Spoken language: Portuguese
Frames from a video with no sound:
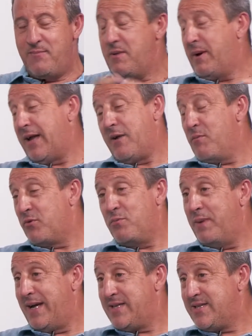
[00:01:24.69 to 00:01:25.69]
minha mãe é uma
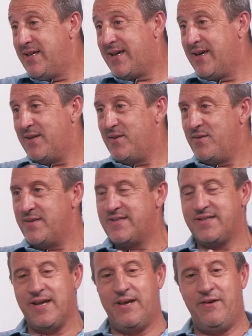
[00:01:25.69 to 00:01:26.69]
doméstica,
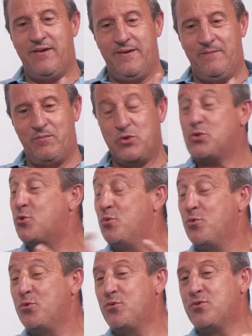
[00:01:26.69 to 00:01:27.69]
sem
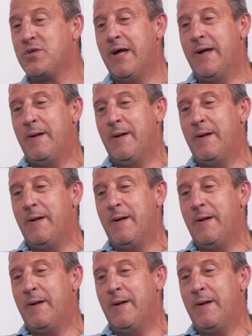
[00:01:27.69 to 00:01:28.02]
estudos,